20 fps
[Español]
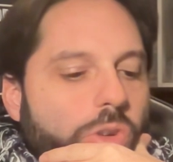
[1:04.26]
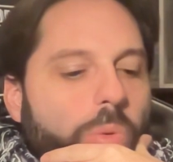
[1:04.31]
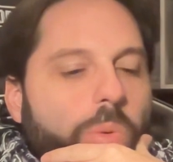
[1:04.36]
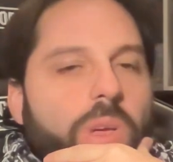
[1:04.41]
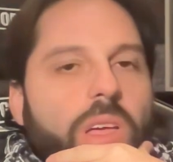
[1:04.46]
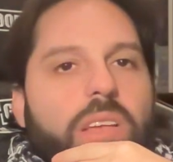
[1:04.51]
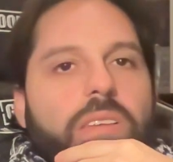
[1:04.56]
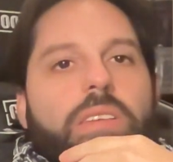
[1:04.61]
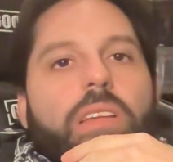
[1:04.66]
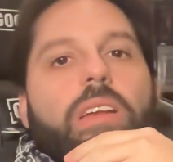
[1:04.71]
No
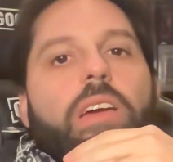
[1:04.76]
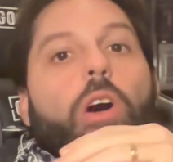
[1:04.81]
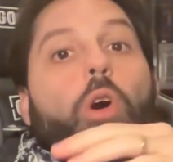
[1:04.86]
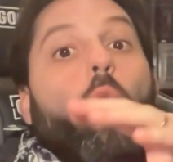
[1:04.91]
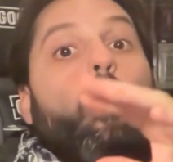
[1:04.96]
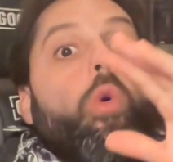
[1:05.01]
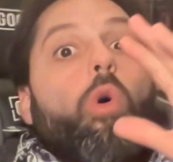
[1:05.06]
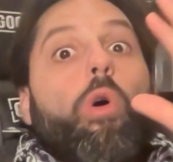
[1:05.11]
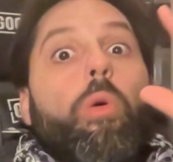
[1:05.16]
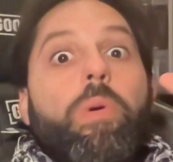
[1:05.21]
voy a decir que
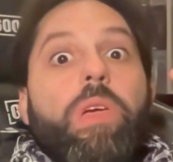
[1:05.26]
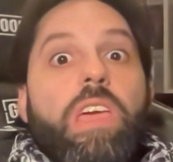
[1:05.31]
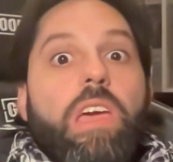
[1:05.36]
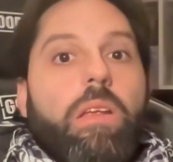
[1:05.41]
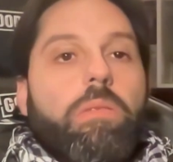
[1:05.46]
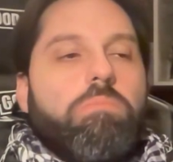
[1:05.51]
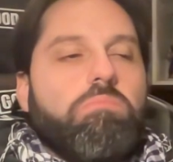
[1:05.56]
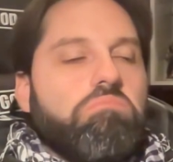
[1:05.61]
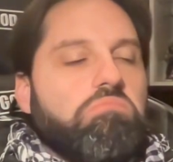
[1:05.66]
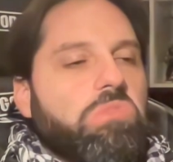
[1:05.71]
jugó
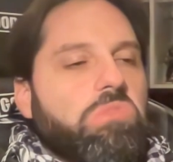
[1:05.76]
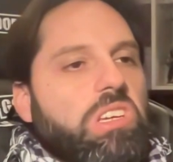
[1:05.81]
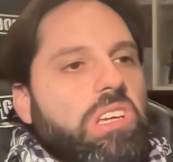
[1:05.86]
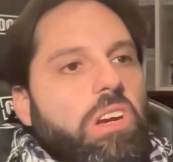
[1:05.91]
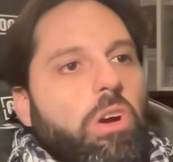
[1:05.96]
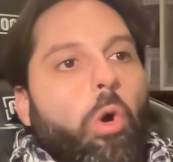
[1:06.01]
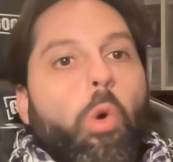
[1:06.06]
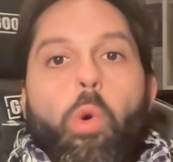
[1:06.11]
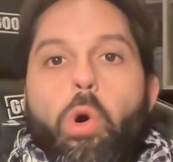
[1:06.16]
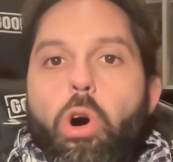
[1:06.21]
bien,
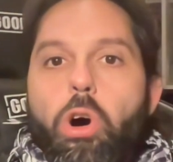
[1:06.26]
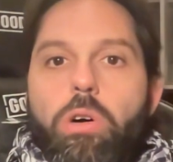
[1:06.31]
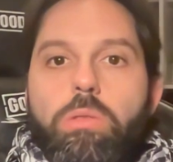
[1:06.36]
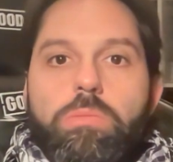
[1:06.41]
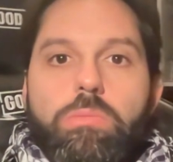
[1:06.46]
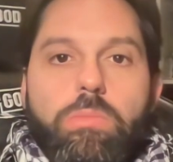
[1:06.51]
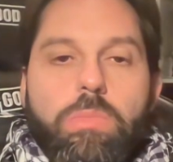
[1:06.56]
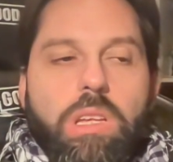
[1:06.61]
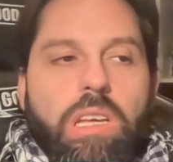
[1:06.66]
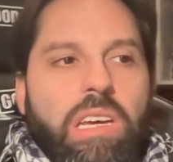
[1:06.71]
Tigre jugó.